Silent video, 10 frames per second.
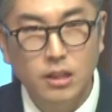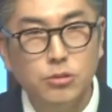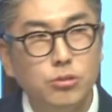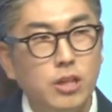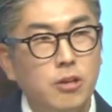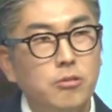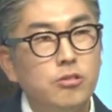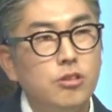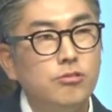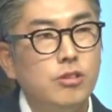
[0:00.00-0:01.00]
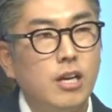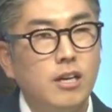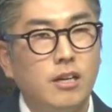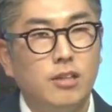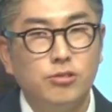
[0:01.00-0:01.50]
또 때로는
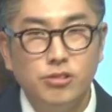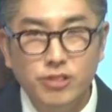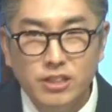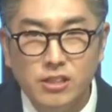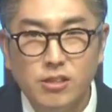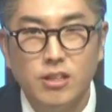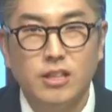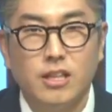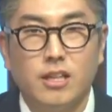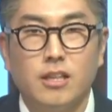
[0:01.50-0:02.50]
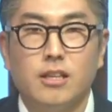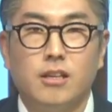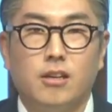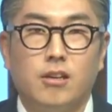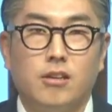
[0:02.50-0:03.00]
우리가 아주 크리티컬하게
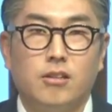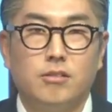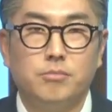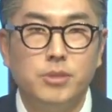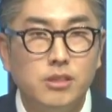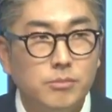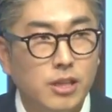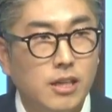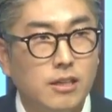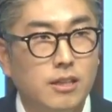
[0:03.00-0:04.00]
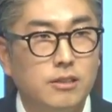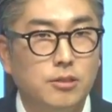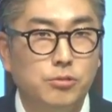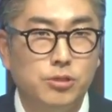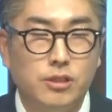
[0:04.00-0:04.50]
어, 믿음 생활을 할
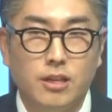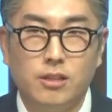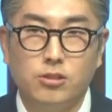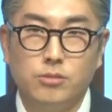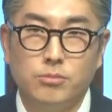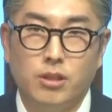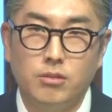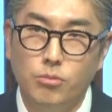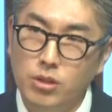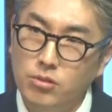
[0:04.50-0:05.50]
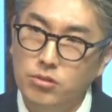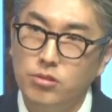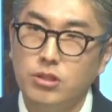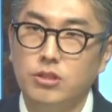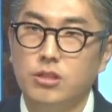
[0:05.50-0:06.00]
때도 있다라는 것입니다. 왜 이건
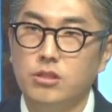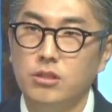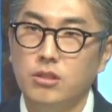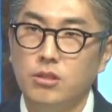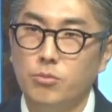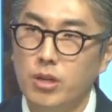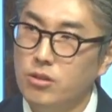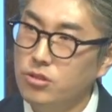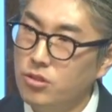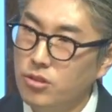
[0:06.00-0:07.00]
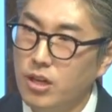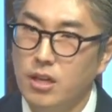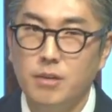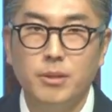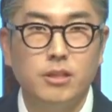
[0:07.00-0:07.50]
이렇게 되지? 왜 이건 이렇게
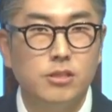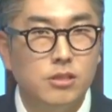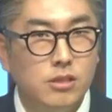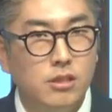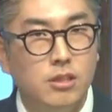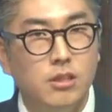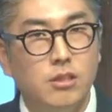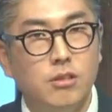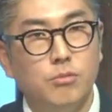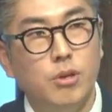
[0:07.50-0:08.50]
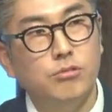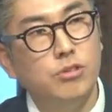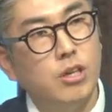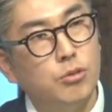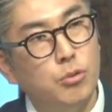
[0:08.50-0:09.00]
해야만 되지? 왜
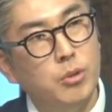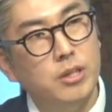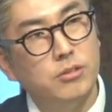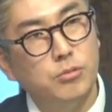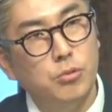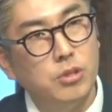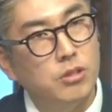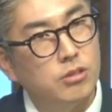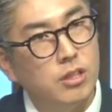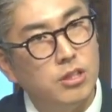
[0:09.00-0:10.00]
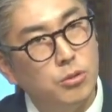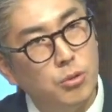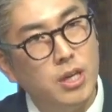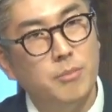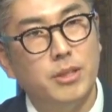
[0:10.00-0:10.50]
우리가 교회에서 꼭 이렇게
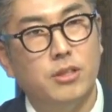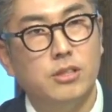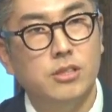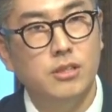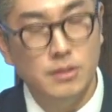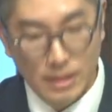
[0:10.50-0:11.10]
기도해야만 되지?